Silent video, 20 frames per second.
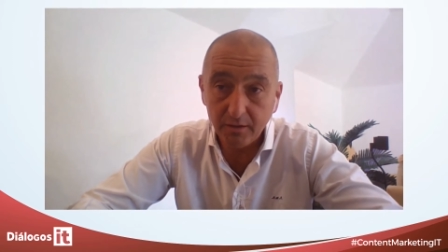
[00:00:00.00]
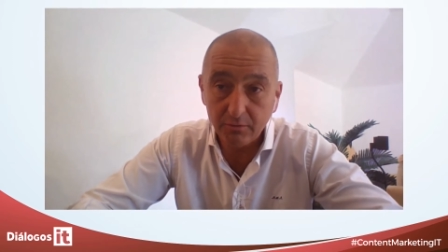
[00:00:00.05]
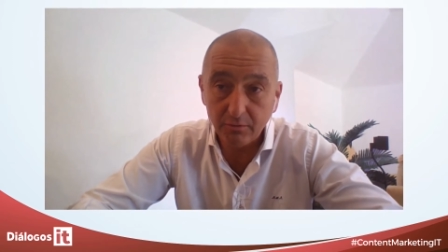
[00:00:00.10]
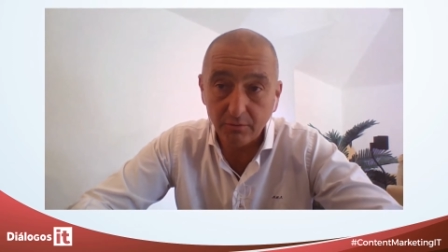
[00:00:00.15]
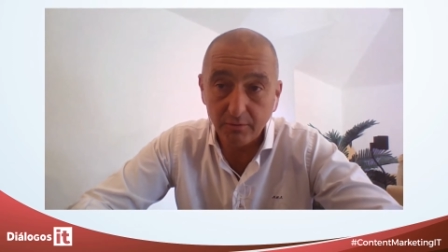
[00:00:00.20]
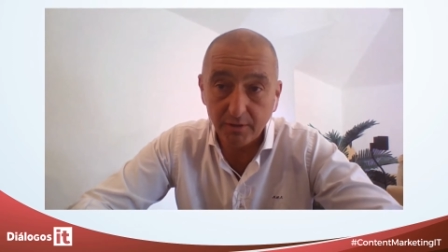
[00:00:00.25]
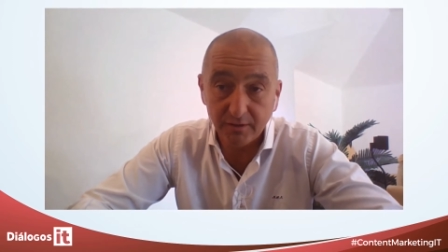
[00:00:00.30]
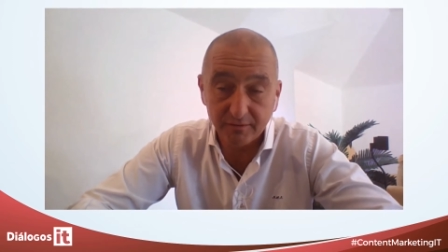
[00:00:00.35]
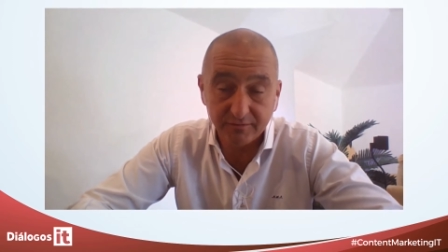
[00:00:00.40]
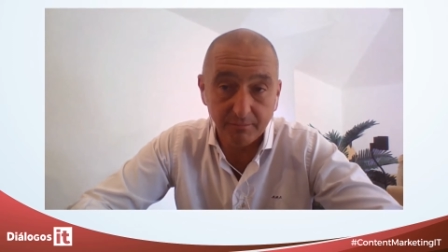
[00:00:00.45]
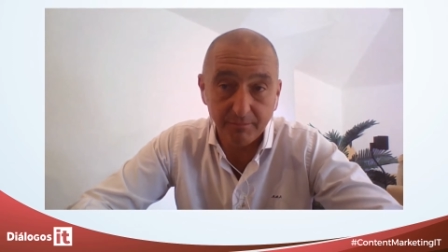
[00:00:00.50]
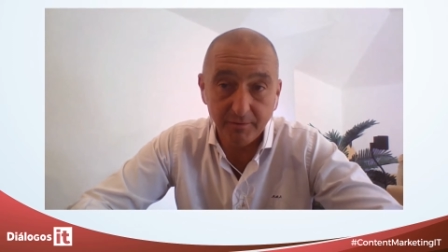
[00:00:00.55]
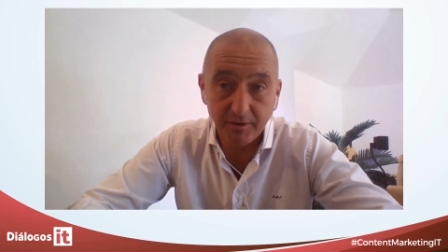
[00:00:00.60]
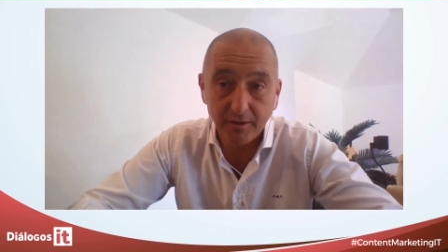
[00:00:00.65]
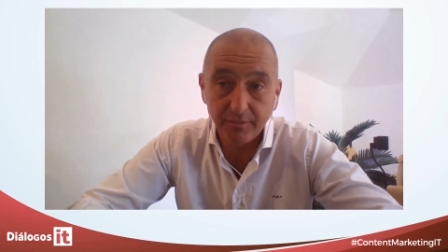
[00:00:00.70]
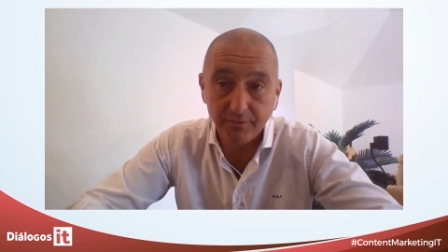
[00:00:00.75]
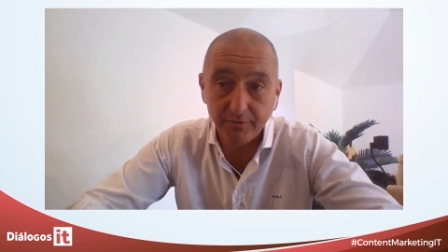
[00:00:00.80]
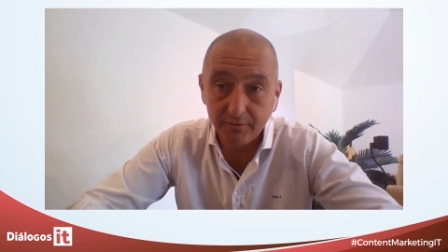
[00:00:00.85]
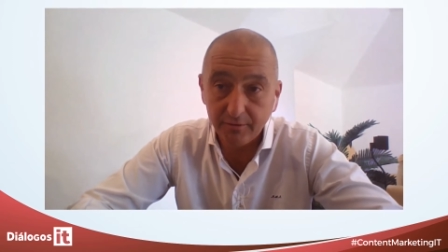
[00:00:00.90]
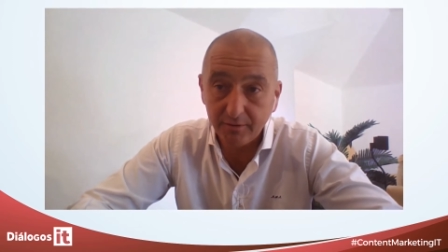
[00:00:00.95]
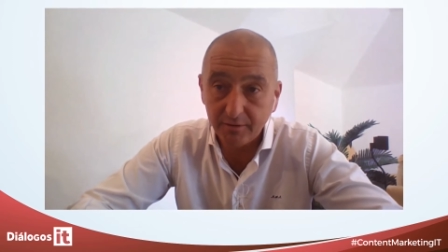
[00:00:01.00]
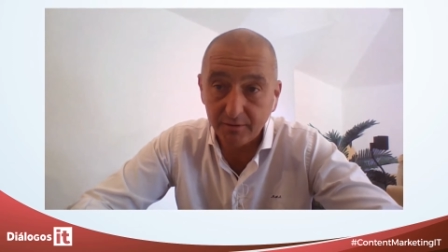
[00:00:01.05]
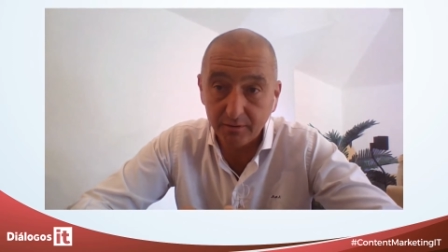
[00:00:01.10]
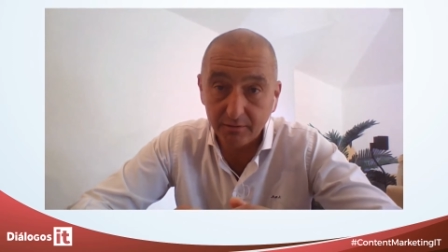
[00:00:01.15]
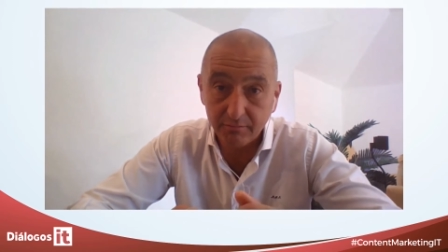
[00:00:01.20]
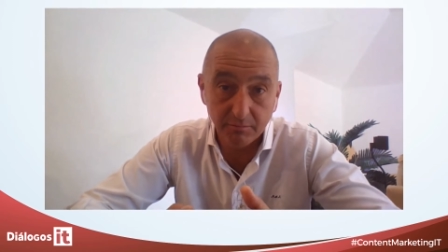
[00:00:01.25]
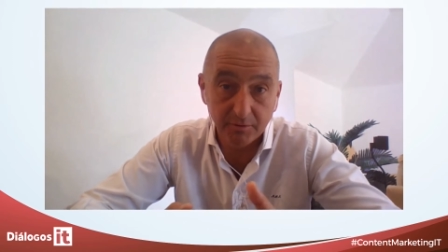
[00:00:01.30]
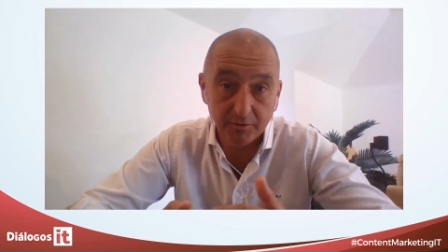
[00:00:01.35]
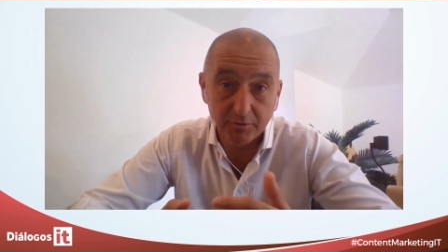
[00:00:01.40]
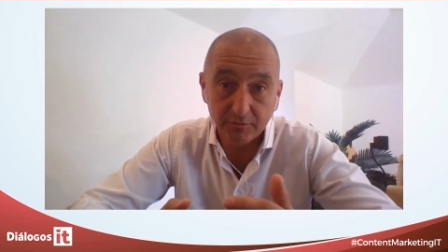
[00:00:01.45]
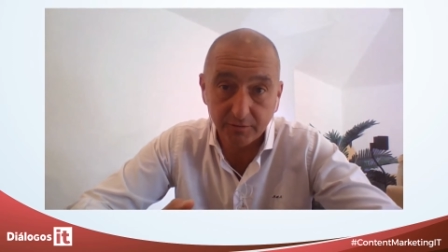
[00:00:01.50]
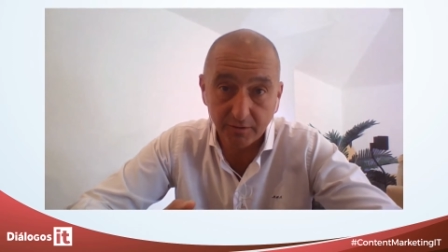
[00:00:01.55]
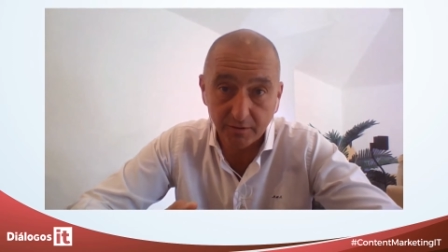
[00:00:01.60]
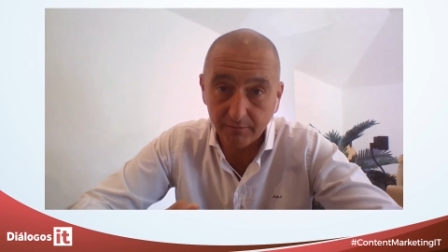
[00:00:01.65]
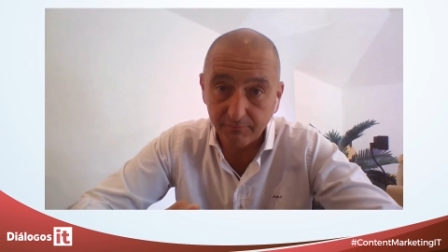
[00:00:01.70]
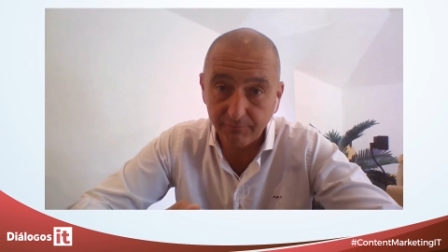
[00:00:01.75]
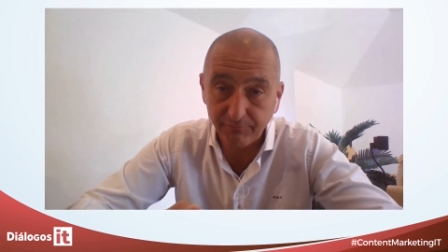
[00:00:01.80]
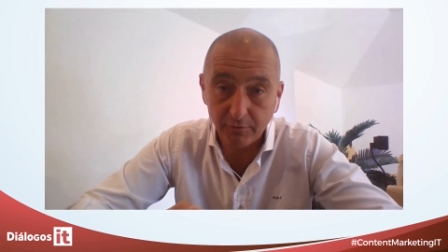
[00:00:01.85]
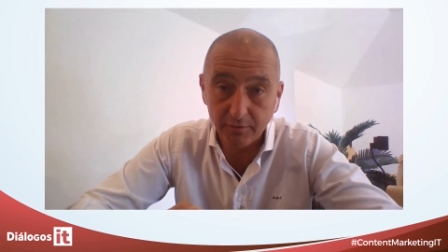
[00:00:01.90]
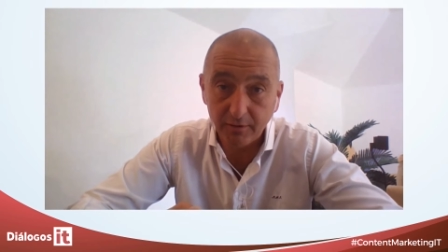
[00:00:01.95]
y todas las aplicaciones que en este momento
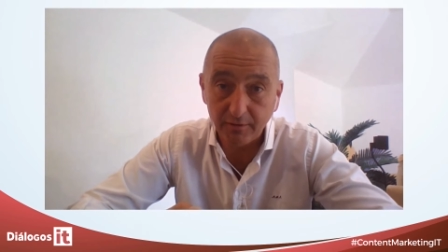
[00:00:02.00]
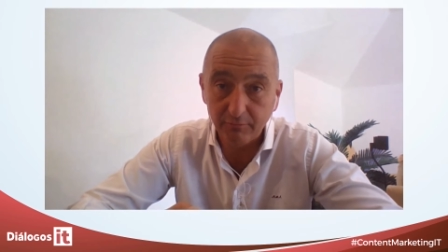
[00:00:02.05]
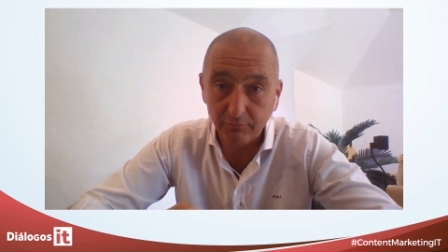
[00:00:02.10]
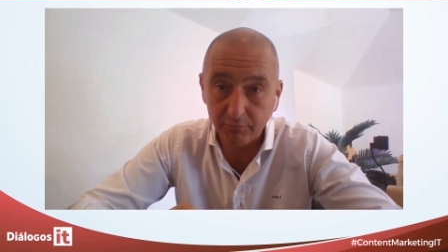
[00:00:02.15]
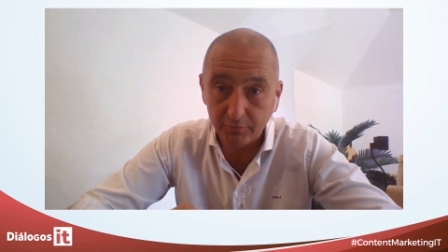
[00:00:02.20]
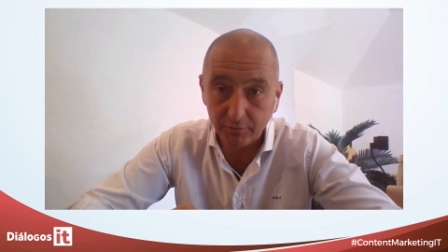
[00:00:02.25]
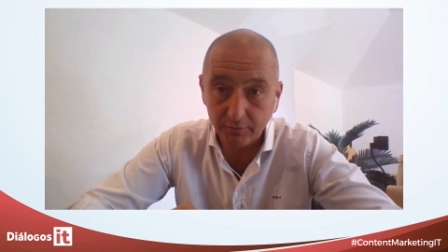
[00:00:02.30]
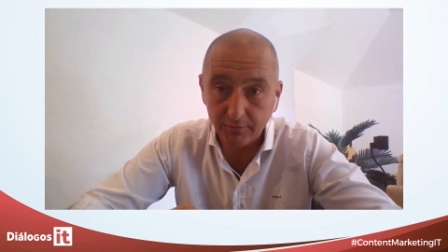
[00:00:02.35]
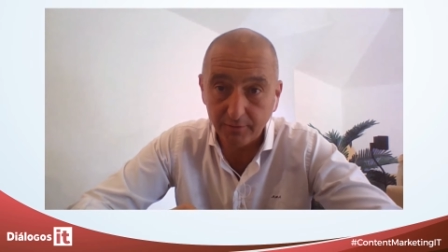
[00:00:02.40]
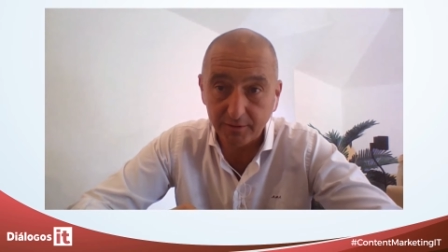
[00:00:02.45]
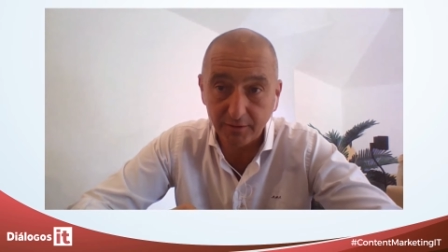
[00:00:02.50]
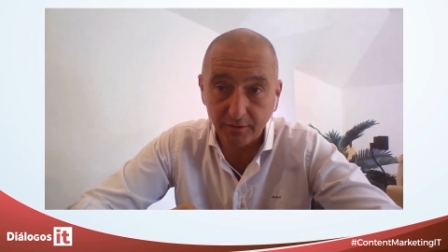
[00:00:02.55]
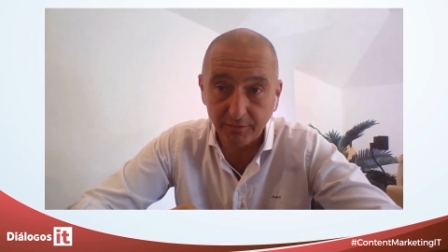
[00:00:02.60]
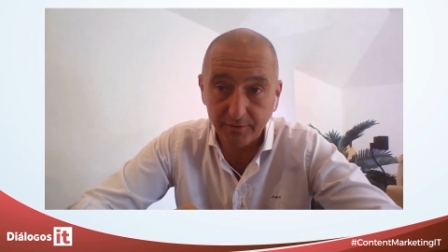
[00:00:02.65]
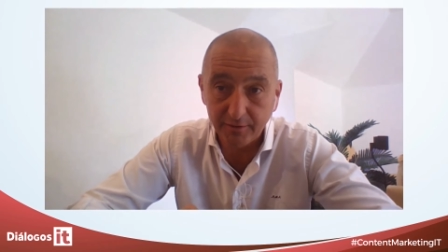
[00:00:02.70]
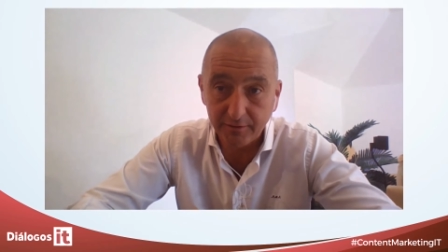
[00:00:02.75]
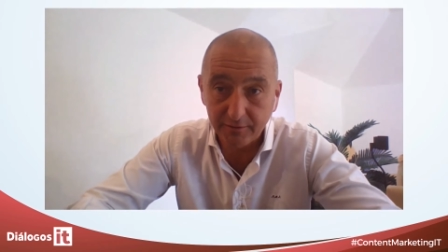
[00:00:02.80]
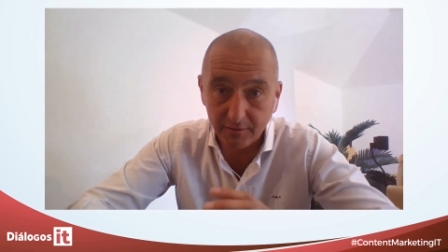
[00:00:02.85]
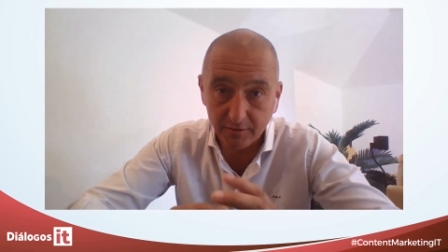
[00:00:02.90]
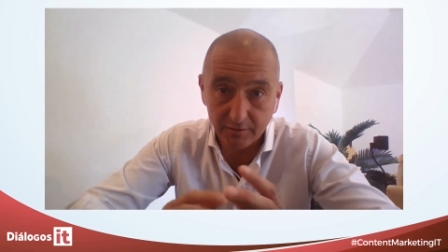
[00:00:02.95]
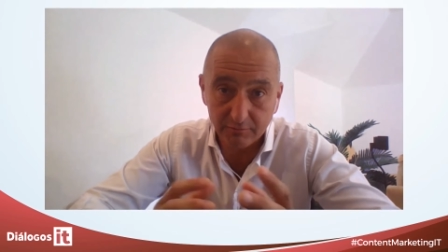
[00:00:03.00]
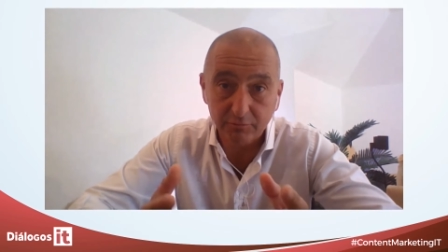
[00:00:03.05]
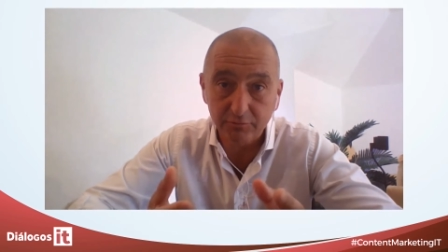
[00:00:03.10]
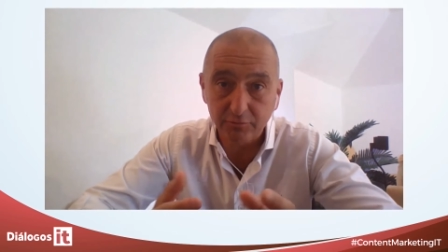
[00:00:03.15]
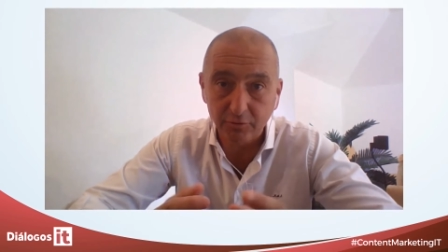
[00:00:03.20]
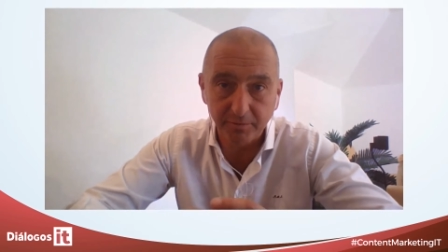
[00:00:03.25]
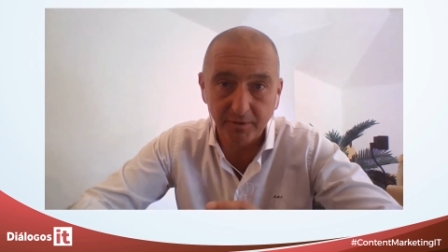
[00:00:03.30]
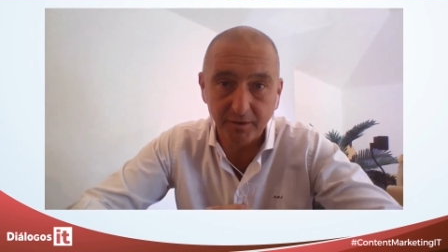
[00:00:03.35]
salen fuera de nuestro data center y nuestro